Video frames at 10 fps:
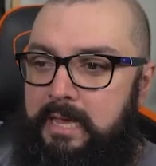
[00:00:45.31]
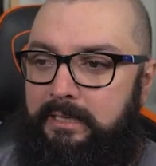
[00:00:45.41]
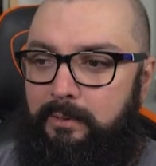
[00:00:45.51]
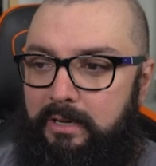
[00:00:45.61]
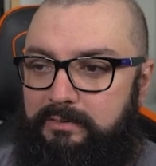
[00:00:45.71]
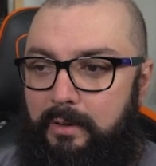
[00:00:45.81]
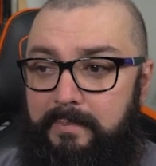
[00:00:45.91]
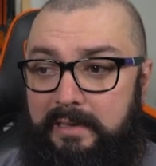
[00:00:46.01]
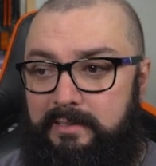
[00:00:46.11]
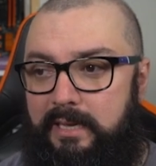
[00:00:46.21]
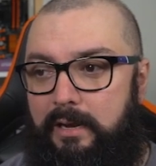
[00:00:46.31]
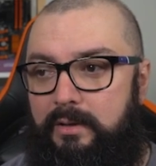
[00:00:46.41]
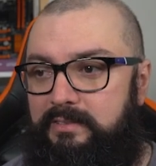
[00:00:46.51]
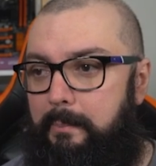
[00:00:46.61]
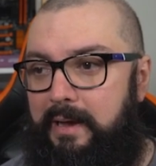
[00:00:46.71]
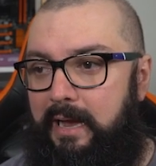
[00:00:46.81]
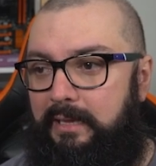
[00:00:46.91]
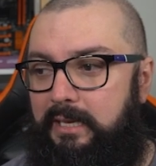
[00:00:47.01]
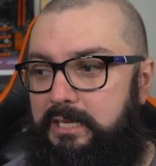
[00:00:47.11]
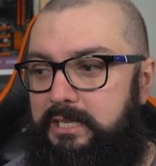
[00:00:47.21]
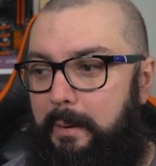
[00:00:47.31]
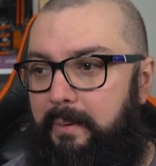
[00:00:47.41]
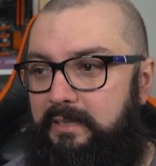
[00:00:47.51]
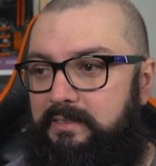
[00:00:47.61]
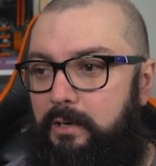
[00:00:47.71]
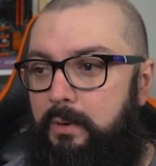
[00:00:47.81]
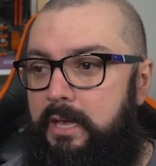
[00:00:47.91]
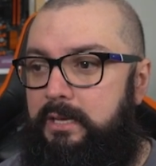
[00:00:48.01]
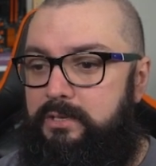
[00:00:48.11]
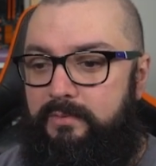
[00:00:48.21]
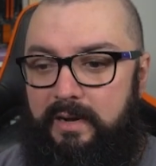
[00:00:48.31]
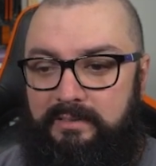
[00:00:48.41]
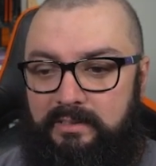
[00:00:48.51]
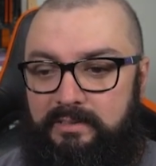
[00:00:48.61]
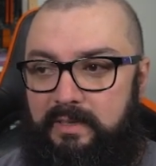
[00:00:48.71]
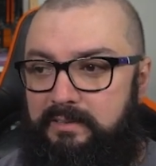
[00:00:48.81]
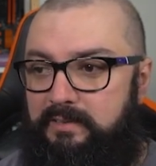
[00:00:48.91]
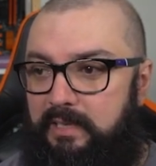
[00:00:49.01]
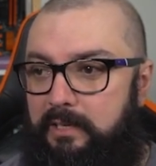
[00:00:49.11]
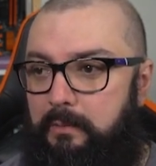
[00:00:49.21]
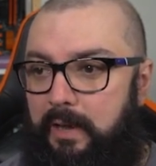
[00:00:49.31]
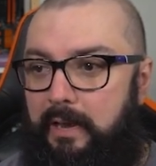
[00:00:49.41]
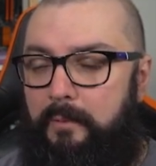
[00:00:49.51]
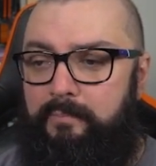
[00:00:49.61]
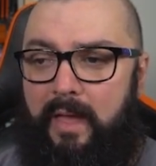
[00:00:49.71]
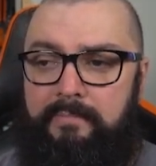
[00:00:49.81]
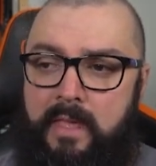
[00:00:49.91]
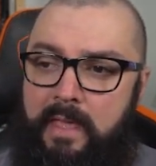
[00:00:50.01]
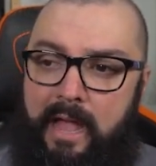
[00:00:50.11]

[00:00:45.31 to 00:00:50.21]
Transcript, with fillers: Então olha só, essa aqui era a nossa bancada que já apareceu diversas vezes aqui no canal, tá?